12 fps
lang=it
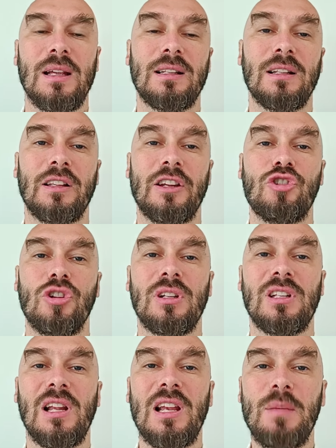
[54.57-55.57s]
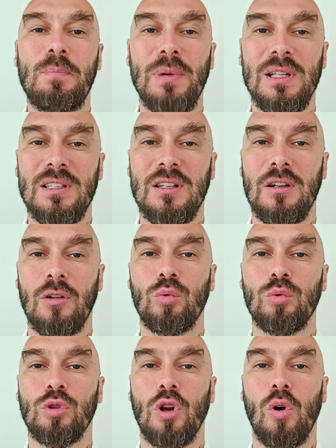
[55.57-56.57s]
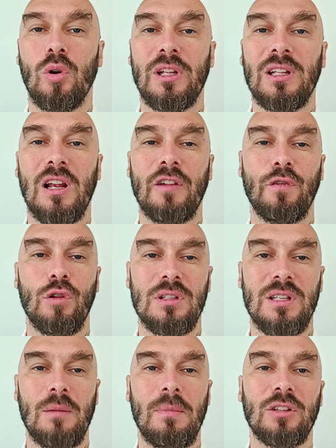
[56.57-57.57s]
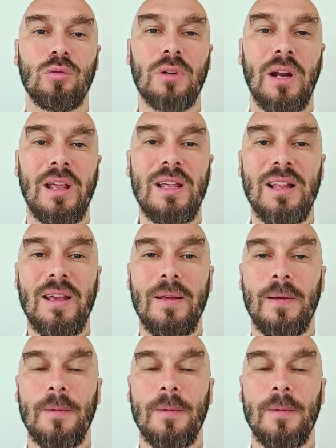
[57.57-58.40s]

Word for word: nella regione di Lipetsk un drone delle forze armate ucraine